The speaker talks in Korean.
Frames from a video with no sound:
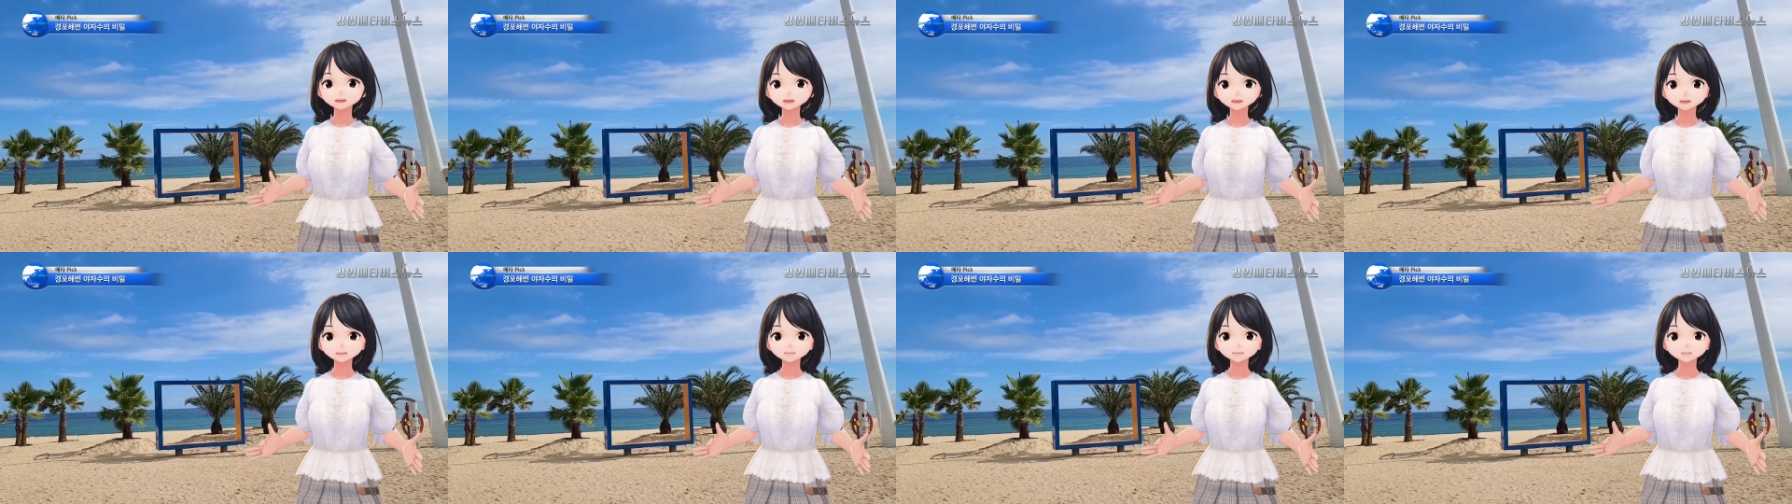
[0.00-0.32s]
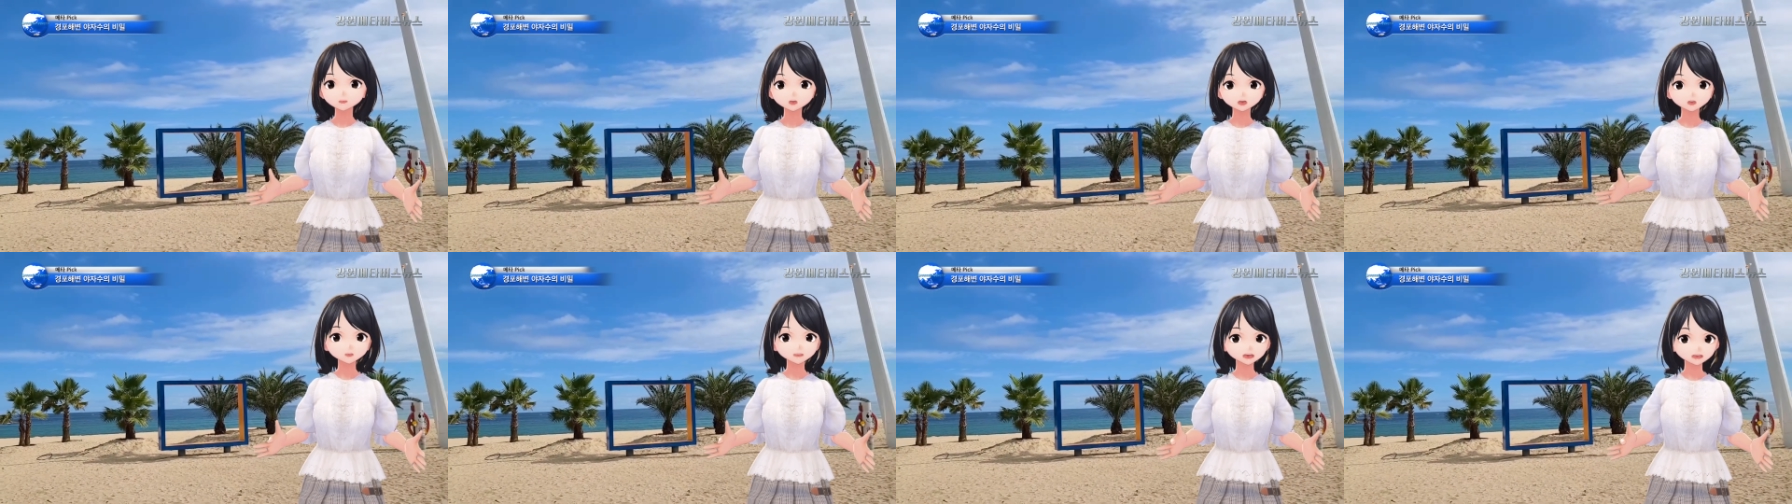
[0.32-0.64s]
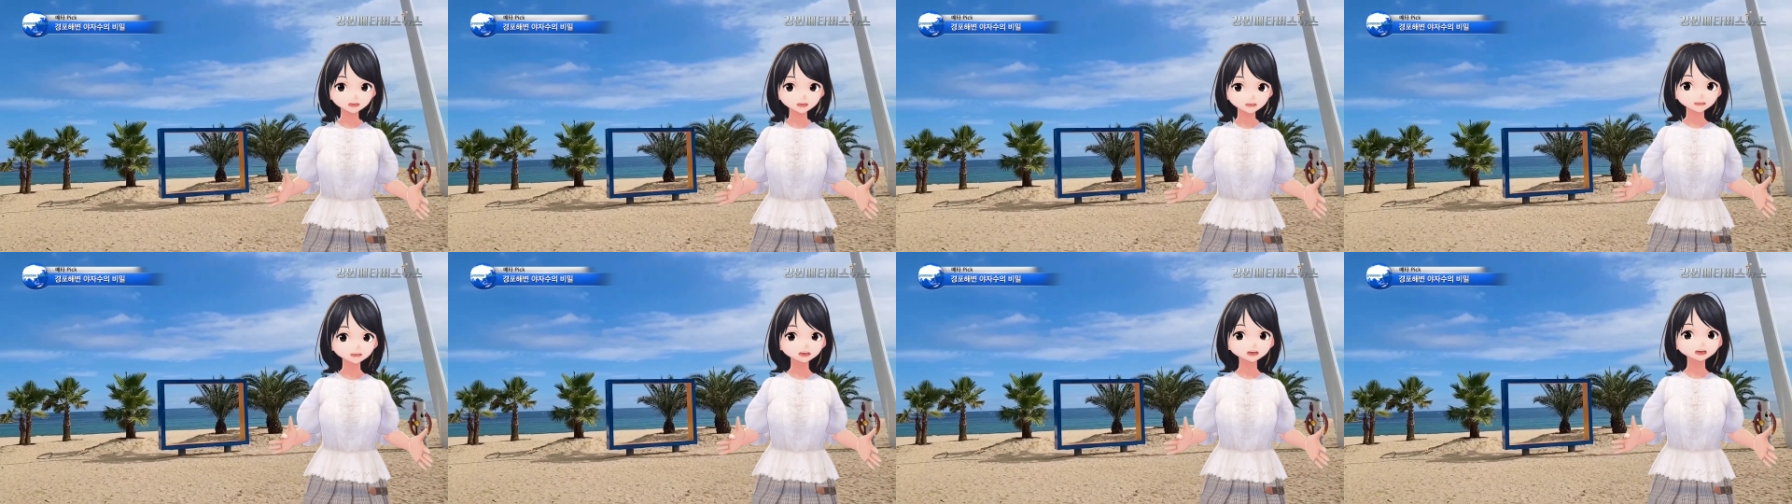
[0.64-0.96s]
조성에
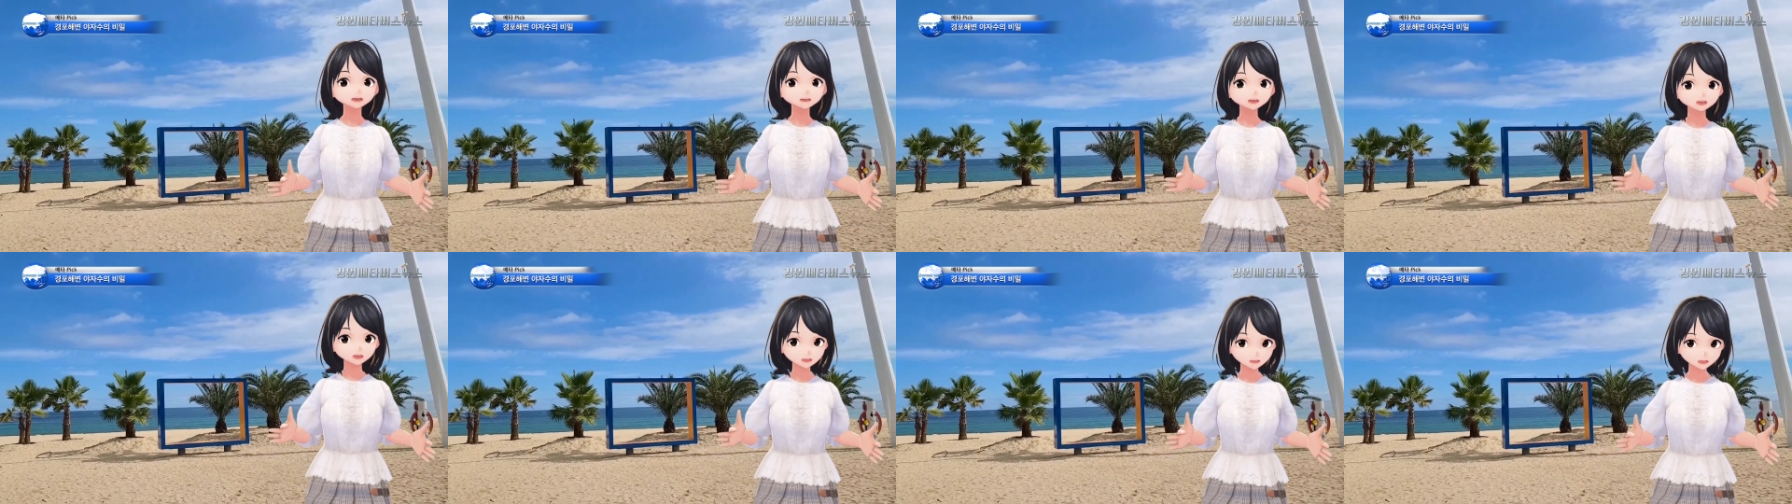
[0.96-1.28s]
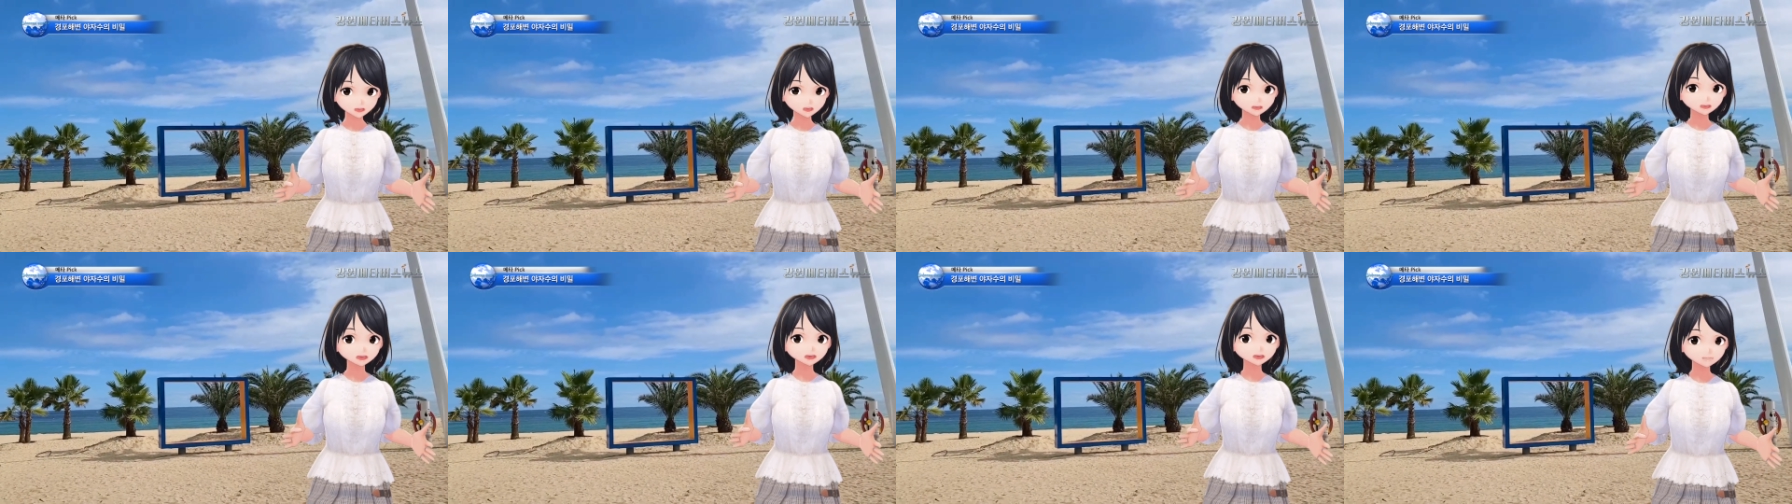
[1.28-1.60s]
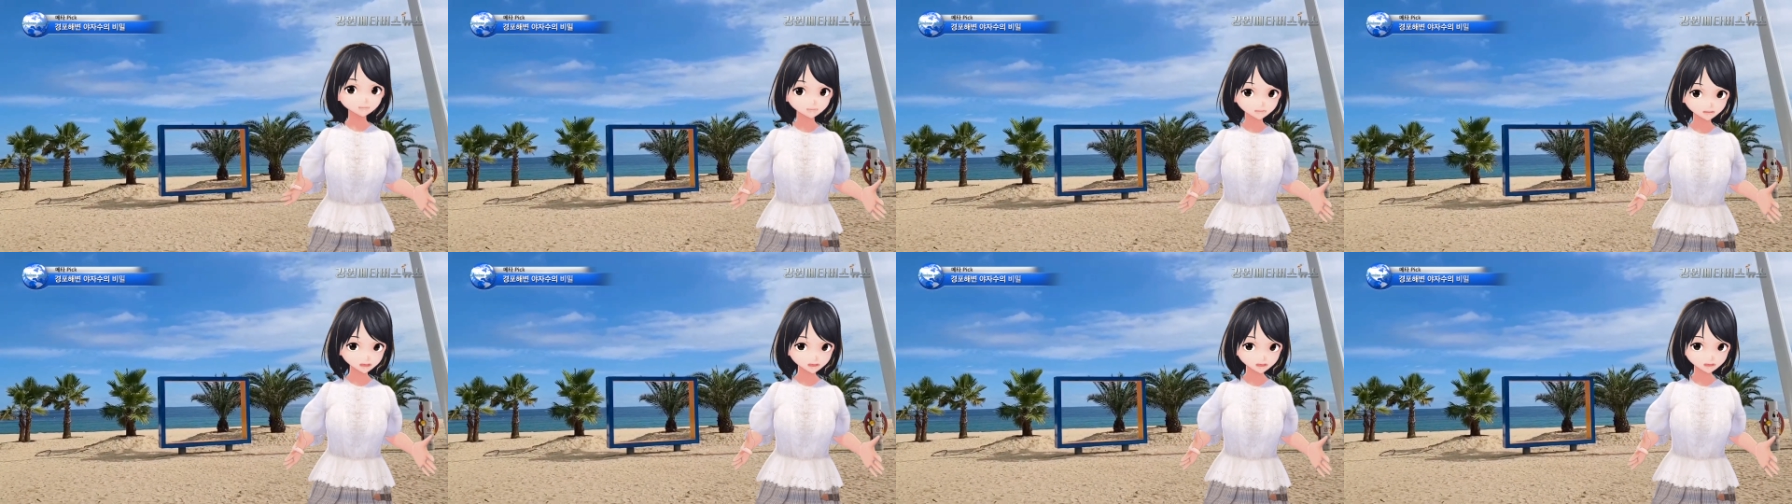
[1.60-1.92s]
대한 불편한
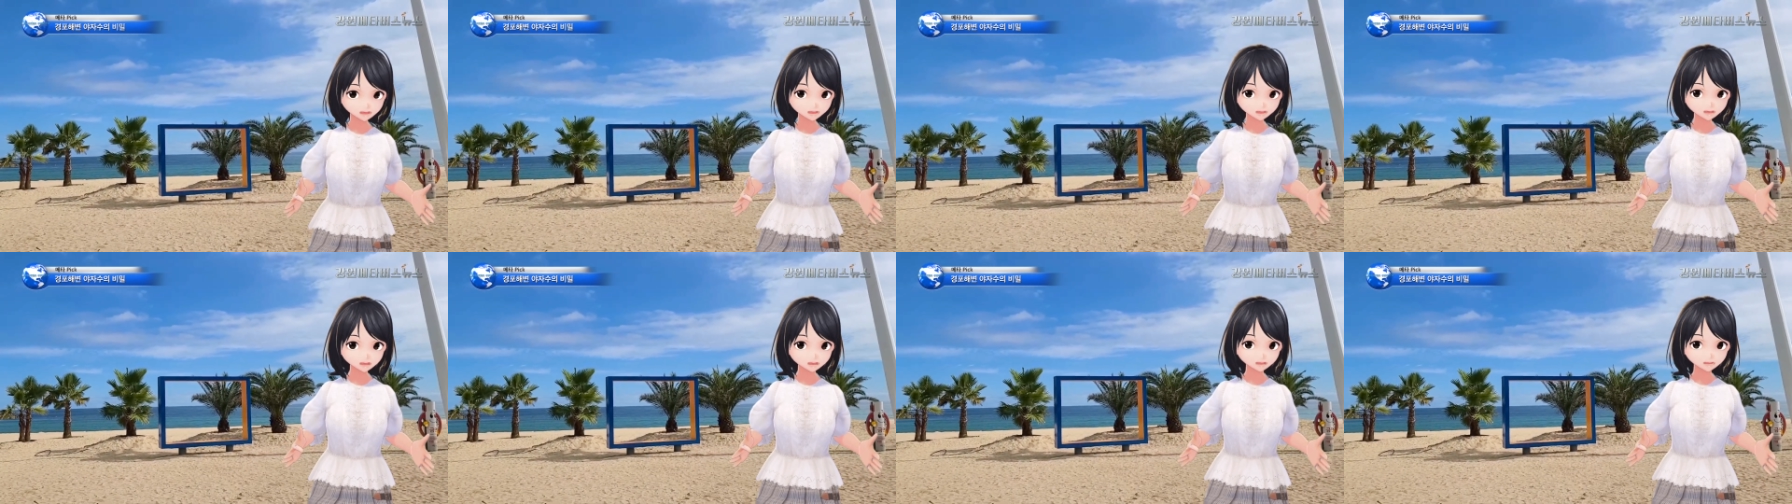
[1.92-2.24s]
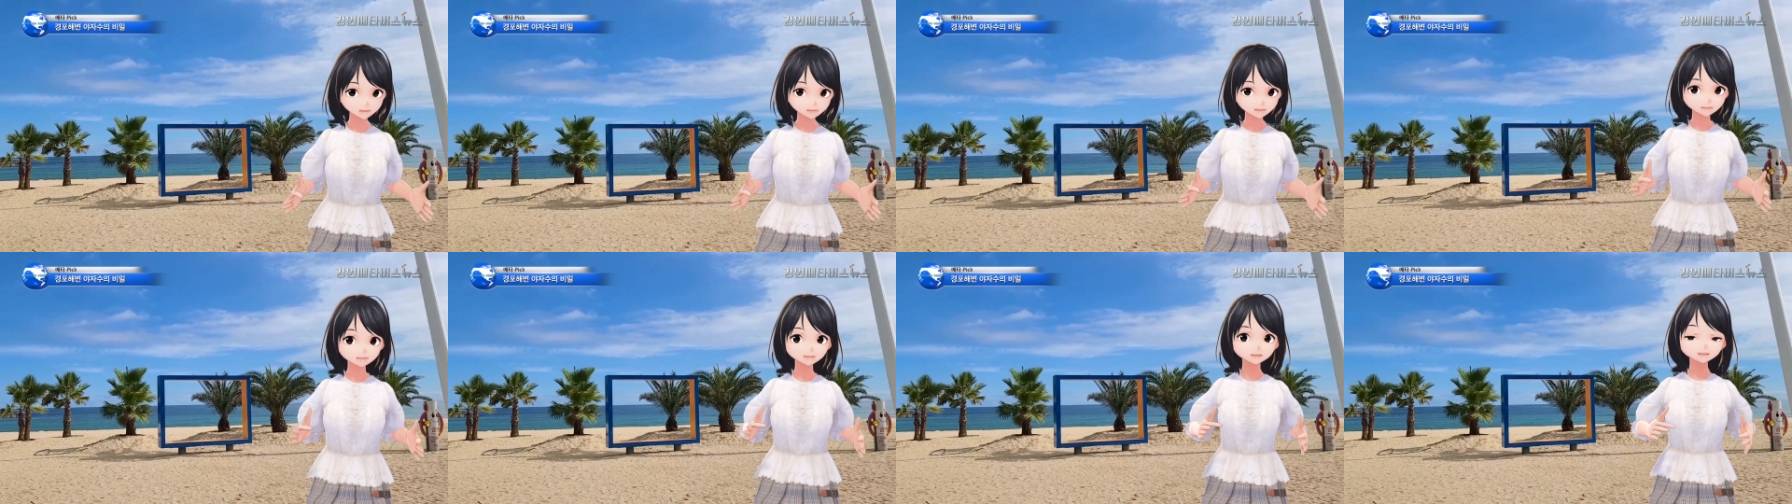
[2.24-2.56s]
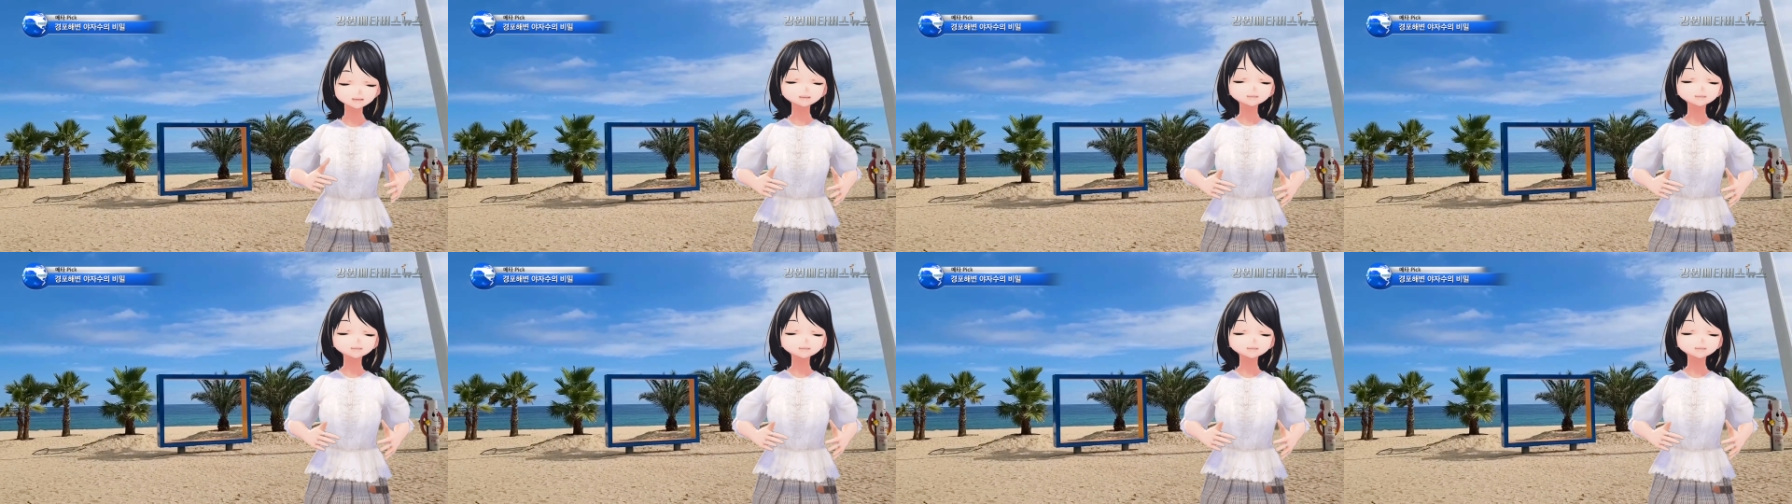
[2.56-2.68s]
시선도 존재합니다.